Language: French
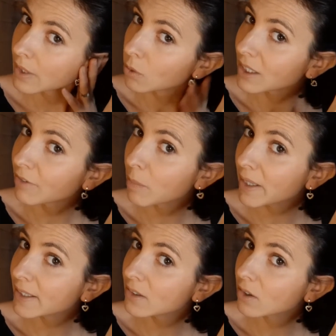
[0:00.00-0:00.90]
Donc ça fait
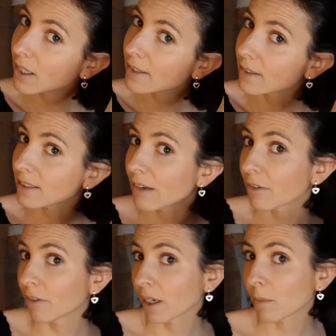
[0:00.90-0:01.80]
pas des anglaises, hein. ça
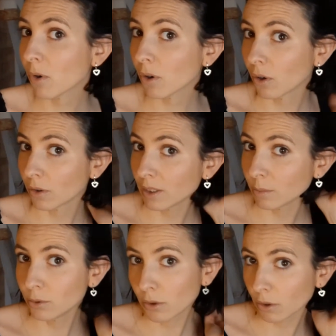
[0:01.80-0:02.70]
fait vraiment euh, des
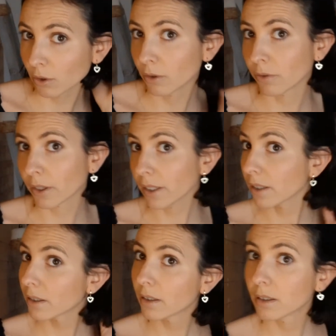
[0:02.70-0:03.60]
boucles gaufrées
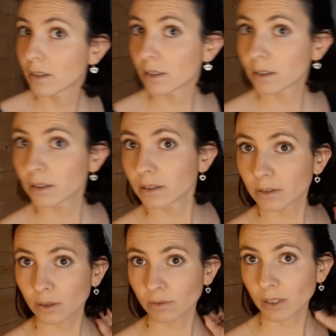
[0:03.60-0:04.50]

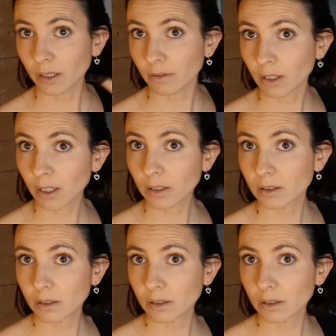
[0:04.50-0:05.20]
que vous allez voir,